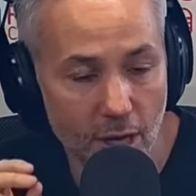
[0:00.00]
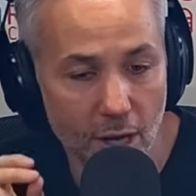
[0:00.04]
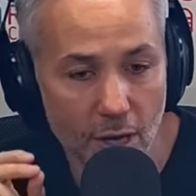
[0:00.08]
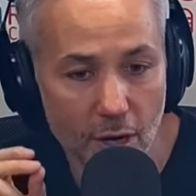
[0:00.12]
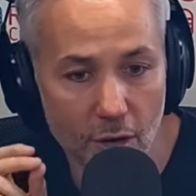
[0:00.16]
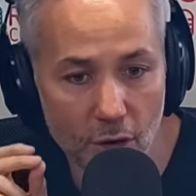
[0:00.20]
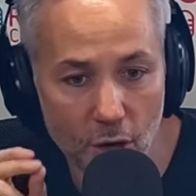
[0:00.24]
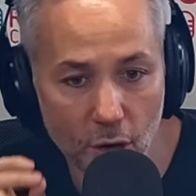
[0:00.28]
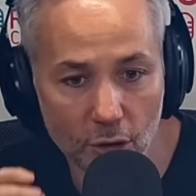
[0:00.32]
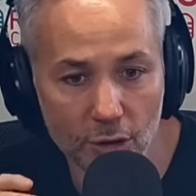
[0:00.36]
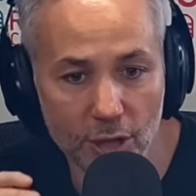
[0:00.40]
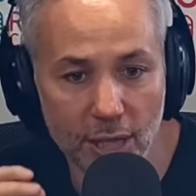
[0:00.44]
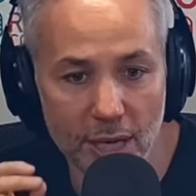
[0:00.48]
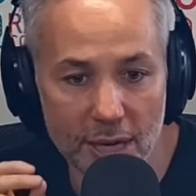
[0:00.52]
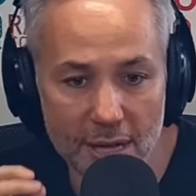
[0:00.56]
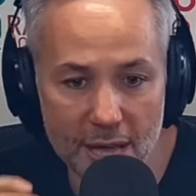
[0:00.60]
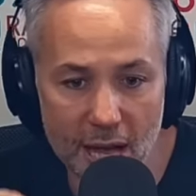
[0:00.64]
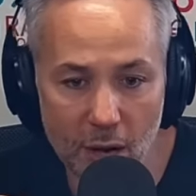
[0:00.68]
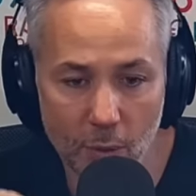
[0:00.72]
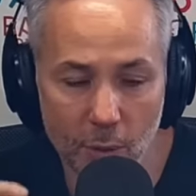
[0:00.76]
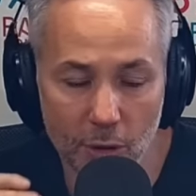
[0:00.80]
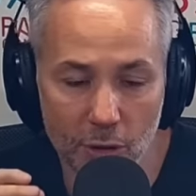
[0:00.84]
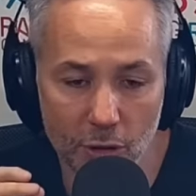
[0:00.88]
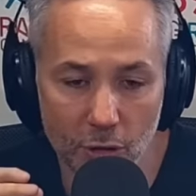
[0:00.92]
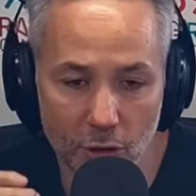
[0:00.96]
no
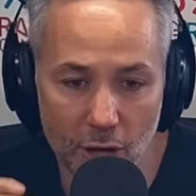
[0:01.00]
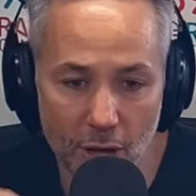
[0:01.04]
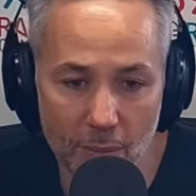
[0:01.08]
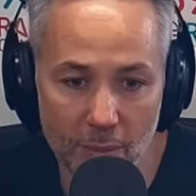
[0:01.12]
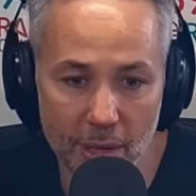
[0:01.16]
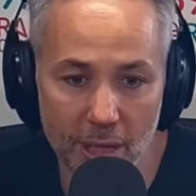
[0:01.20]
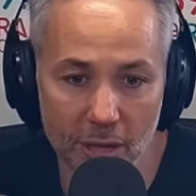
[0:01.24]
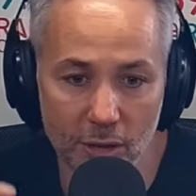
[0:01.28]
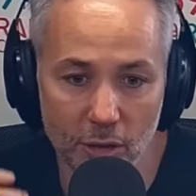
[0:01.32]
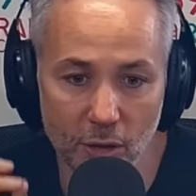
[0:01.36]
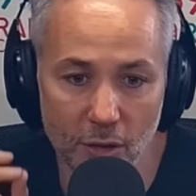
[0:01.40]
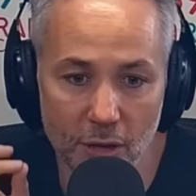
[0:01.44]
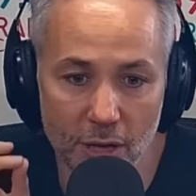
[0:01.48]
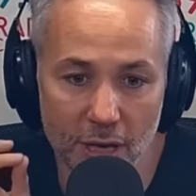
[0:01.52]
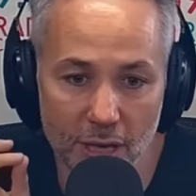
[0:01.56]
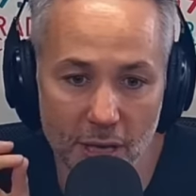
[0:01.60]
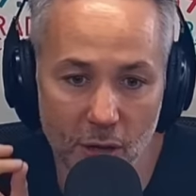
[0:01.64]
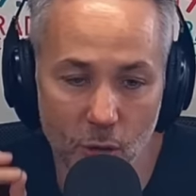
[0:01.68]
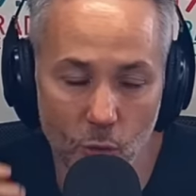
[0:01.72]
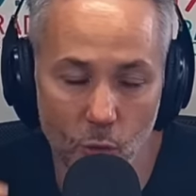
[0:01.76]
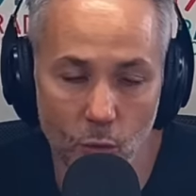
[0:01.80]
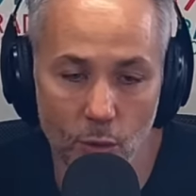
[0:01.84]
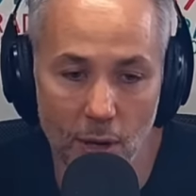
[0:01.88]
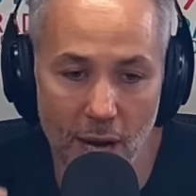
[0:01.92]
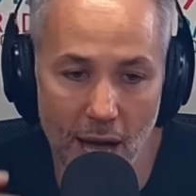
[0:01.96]
tenía cuestionamientos de
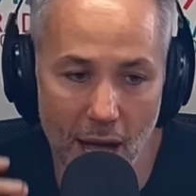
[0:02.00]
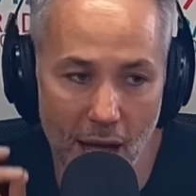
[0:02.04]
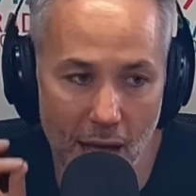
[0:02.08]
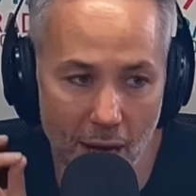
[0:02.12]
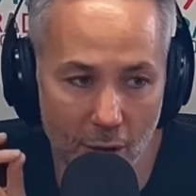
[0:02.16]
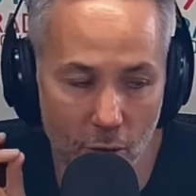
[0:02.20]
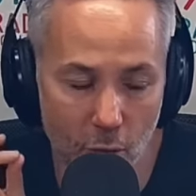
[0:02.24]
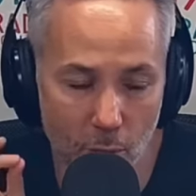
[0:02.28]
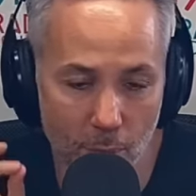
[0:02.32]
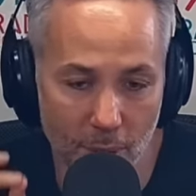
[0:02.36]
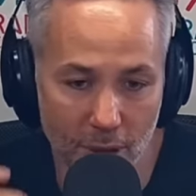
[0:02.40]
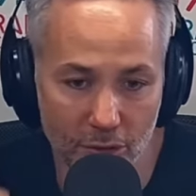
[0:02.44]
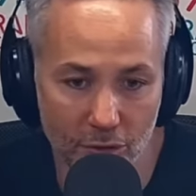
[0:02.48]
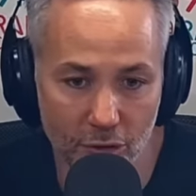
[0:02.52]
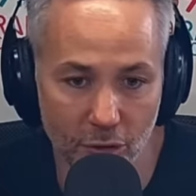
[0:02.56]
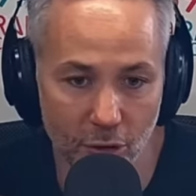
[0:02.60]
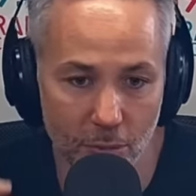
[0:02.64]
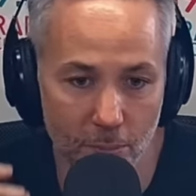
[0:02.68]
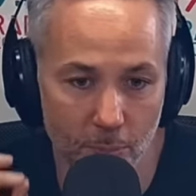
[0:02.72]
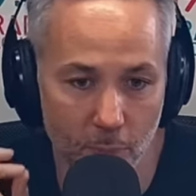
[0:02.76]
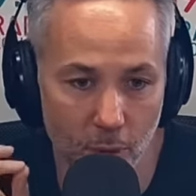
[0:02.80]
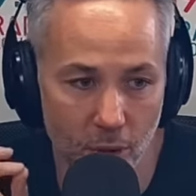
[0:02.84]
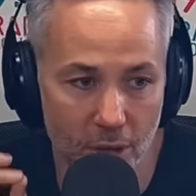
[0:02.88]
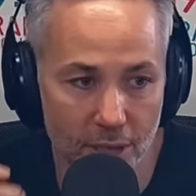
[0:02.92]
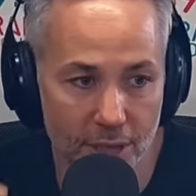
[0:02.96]
ninguna
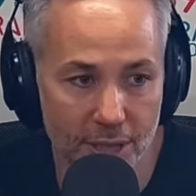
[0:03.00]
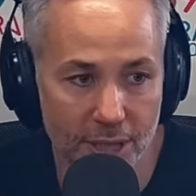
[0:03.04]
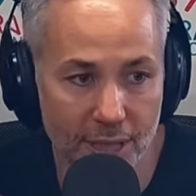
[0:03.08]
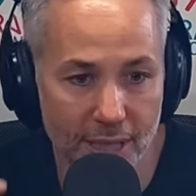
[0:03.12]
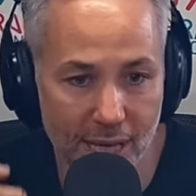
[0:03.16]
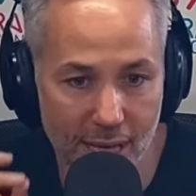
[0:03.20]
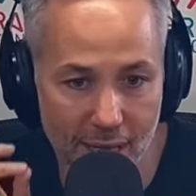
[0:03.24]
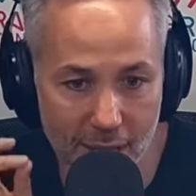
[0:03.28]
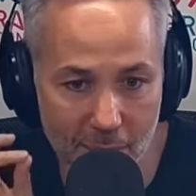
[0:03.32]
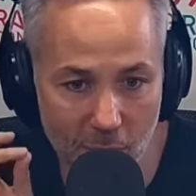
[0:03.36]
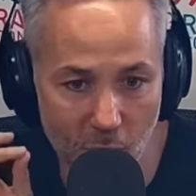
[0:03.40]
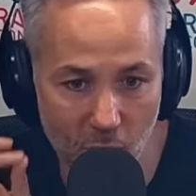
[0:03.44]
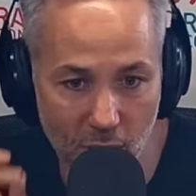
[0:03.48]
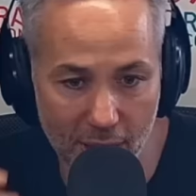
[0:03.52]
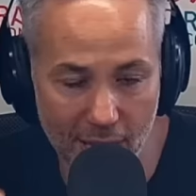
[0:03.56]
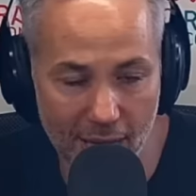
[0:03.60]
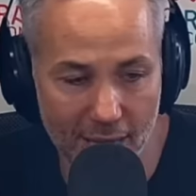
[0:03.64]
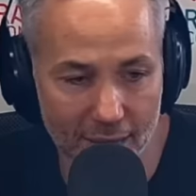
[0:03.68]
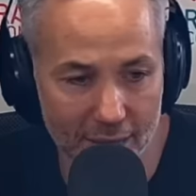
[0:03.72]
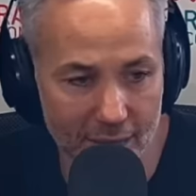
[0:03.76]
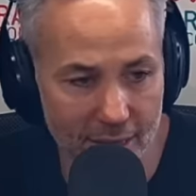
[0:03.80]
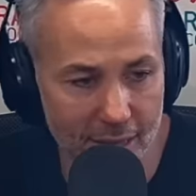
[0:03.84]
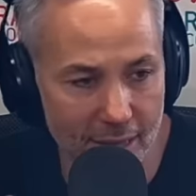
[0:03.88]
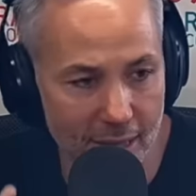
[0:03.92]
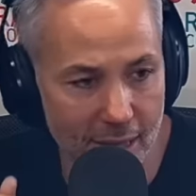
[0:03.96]
agrupación política
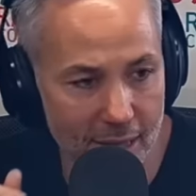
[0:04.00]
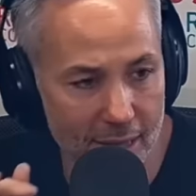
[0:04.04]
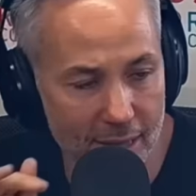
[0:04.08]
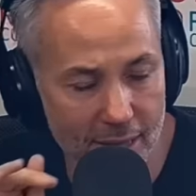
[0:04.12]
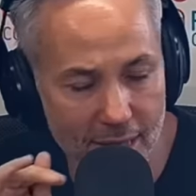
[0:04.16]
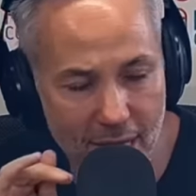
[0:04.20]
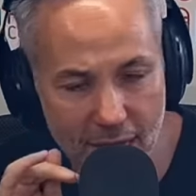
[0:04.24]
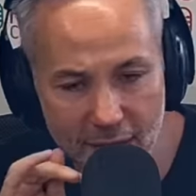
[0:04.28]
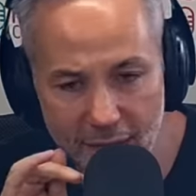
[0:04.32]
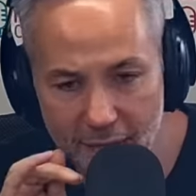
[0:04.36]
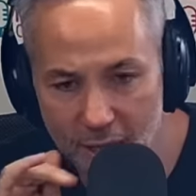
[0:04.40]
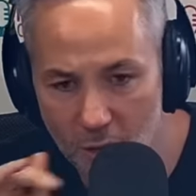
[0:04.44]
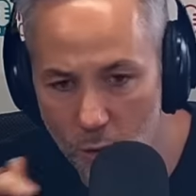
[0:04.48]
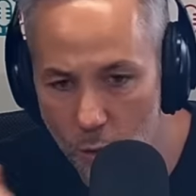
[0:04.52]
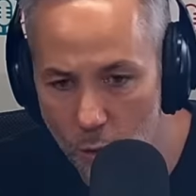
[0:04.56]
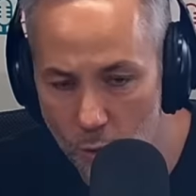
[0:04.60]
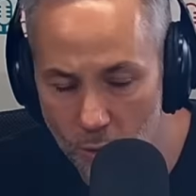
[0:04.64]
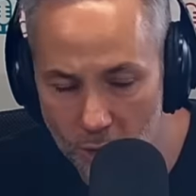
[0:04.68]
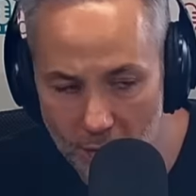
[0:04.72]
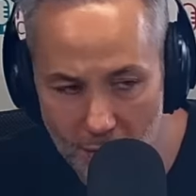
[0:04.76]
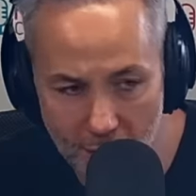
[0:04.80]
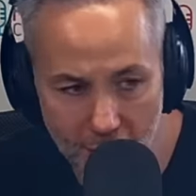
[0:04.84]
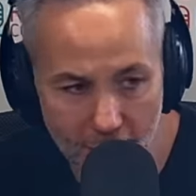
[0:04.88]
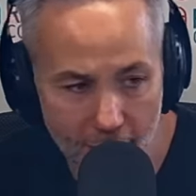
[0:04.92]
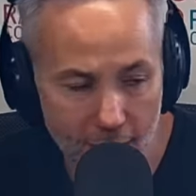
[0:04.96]
democrática, de
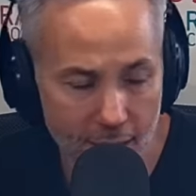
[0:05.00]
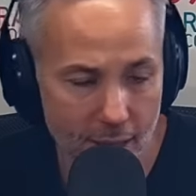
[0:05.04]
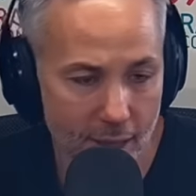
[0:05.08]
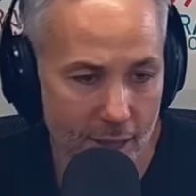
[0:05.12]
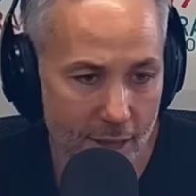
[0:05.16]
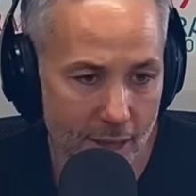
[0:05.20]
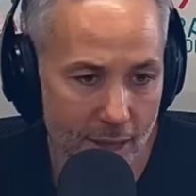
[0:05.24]
ninguna